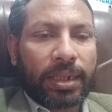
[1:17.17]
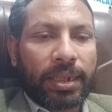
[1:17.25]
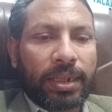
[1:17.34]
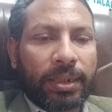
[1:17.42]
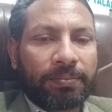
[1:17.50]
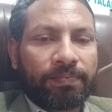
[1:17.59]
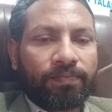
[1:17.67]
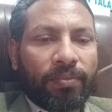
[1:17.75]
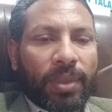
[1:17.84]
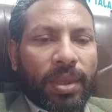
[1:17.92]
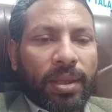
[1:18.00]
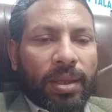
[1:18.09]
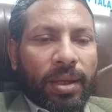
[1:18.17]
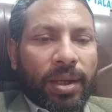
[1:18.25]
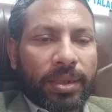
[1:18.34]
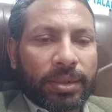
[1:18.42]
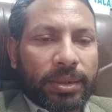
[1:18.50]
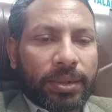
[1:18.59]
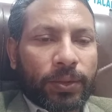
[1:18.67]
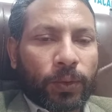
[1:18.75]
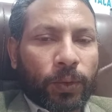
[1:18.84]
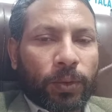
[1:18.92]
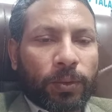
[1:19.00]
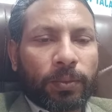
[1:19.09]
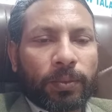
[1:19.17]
लिए हर चीज़ को